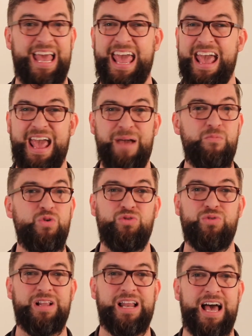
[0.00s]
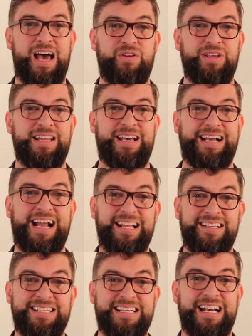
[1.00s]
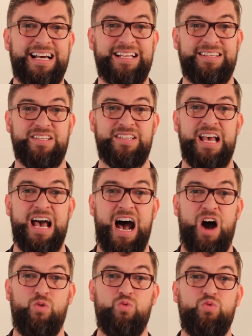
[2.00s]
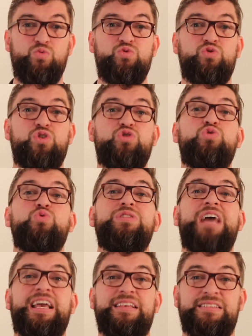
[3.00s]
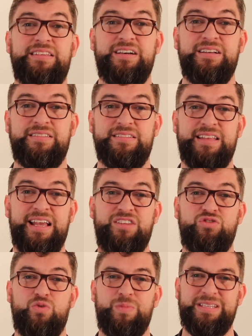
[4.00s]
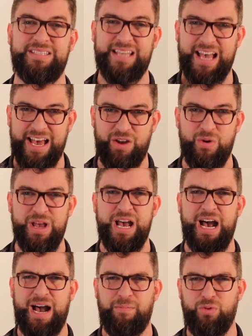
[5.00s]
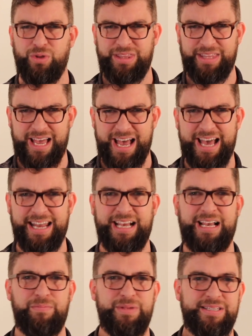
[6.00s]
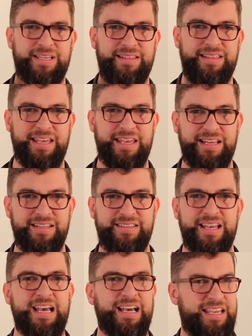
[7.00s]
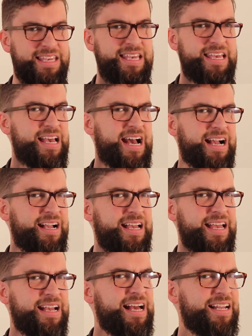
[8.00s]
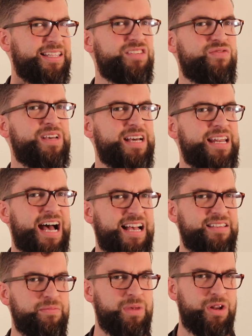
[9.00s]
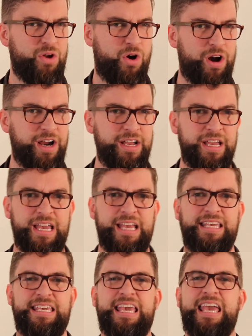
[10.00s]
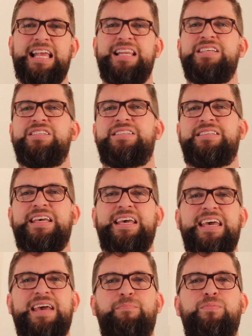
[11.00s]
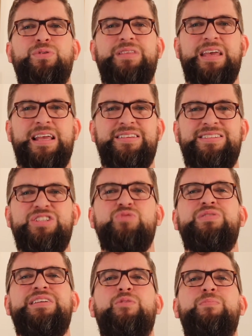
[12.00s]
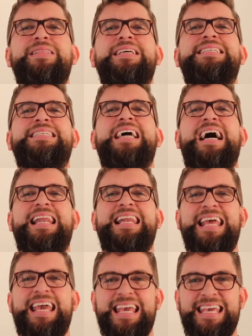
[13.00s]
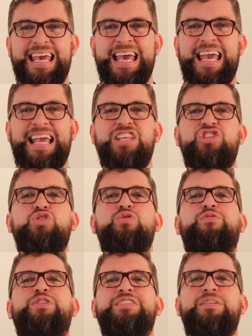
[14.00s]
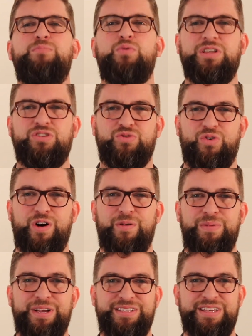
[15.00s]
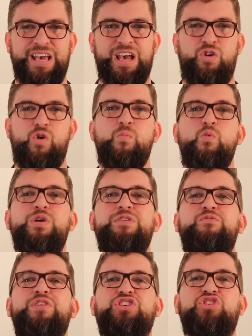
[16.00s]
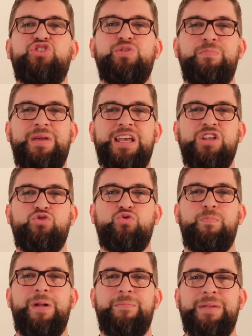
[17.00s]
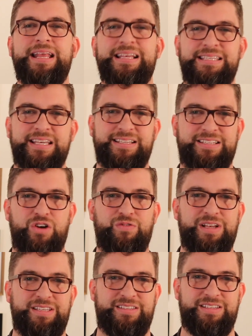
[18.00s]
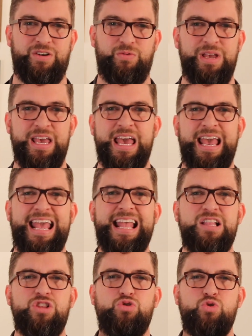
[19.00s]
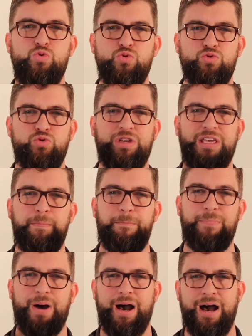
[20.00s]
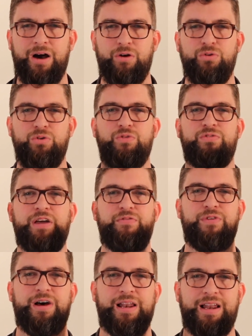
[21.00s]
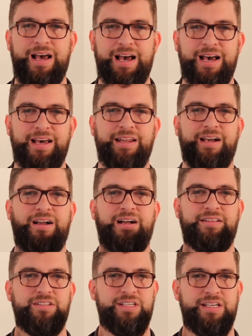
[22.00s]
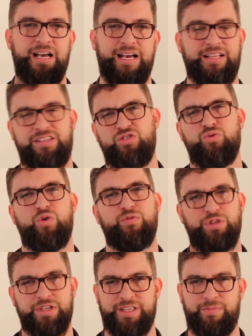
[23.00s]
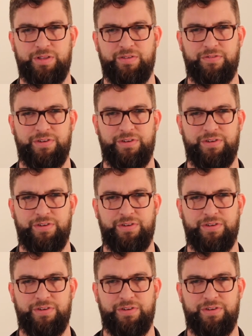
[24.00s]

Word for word: É, é muito claro. E na carta de Gálatas, alguns judaizantes, né, eles começaram a botar na cabeça deles que a, é, Gálatas fica na asa menor, que eles, é, poder, eles tinham que obedecer à lei, eles tinham que fazer boas obras como um investimento para merecer a salvação. E tudo tudo que Paulo vai falar na carta de Gálatas e o Novo Testamento vai